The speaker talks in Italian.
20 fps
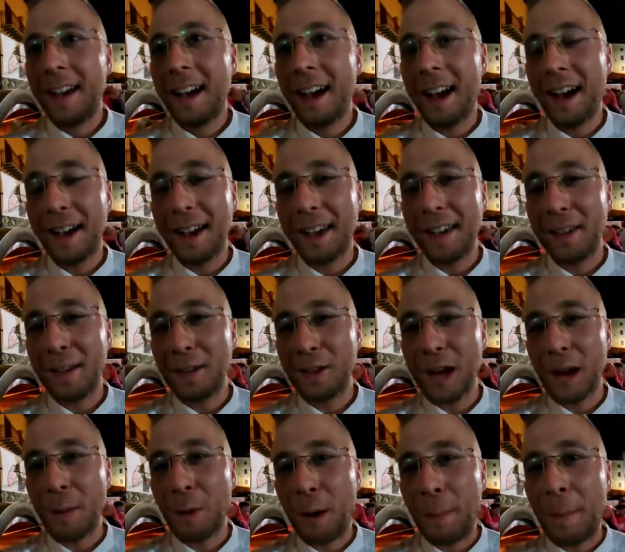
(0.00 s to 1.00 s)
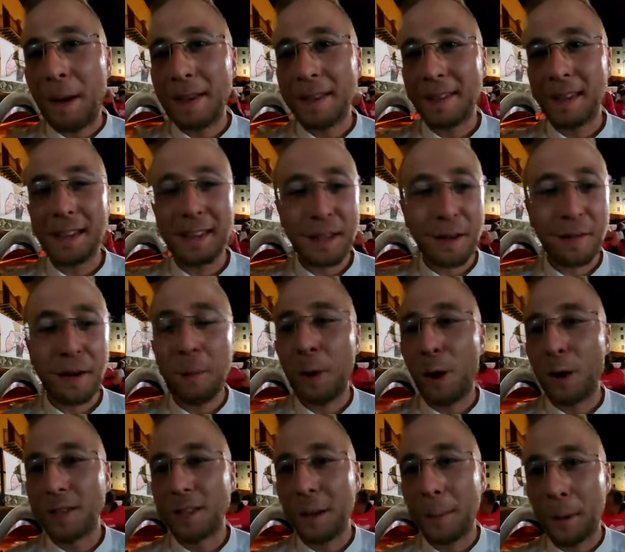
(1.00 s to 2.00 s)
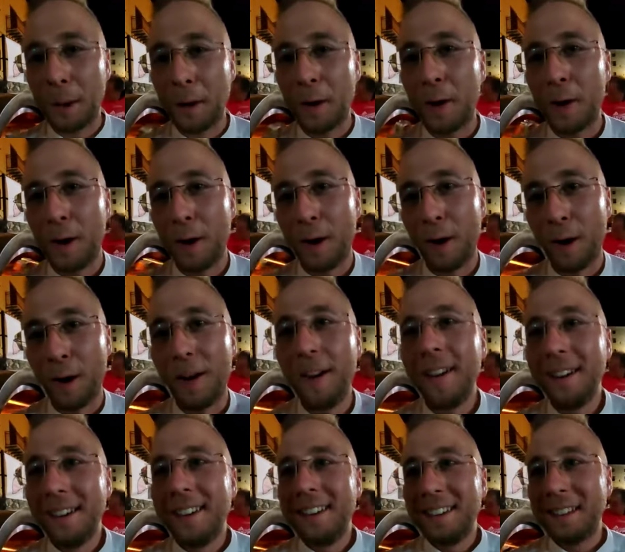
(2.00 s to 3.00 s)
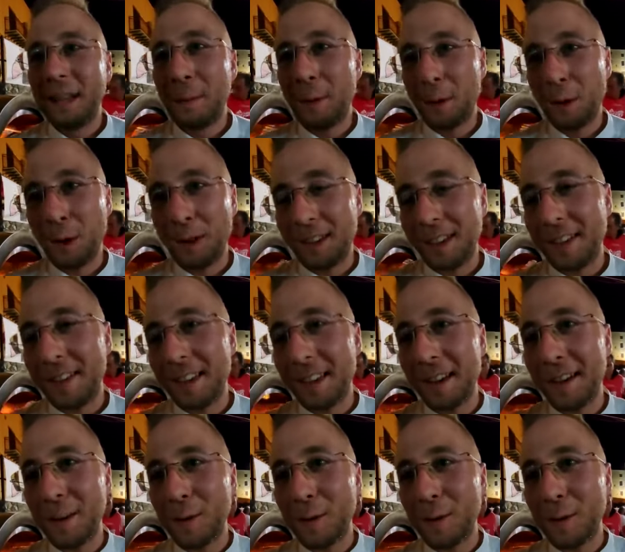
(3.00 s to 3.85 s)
anche diciamo abbastanza famose, però siamo contenti del